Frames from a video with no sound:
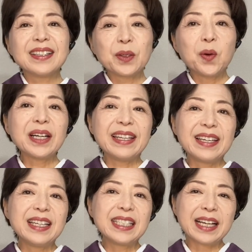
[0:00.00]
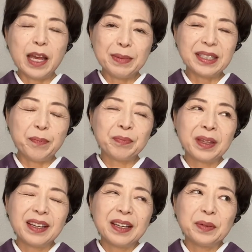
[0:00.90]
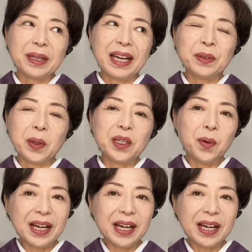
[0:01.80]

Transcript: 効果的に使えます。あの色